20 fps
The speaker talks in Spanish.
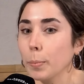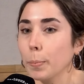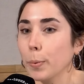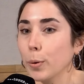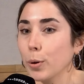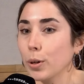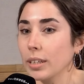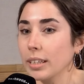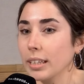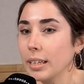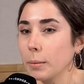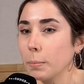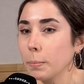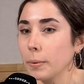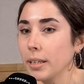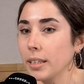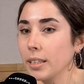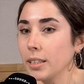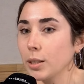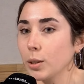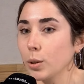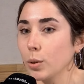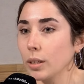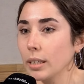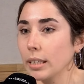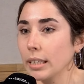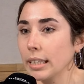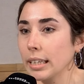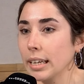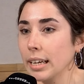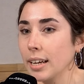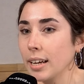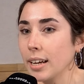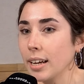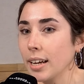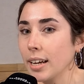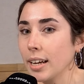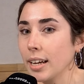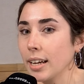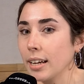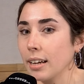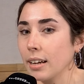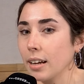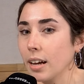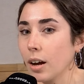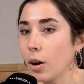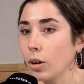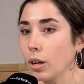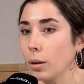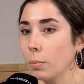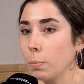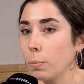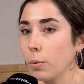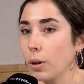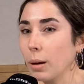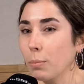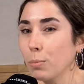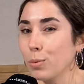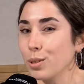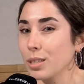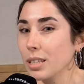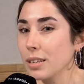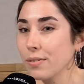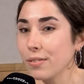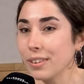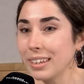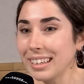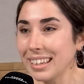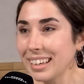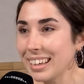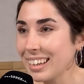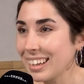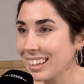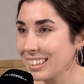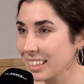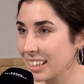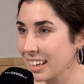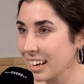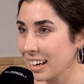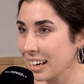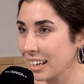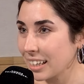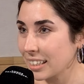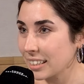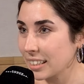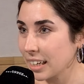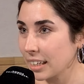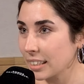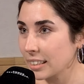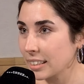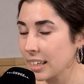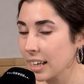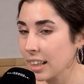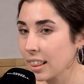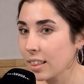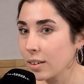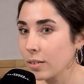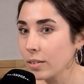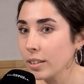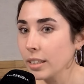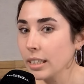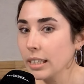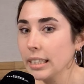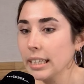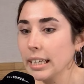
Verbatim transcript: Porque pienso que, aunque podamos definir y desgranar ese rechazo,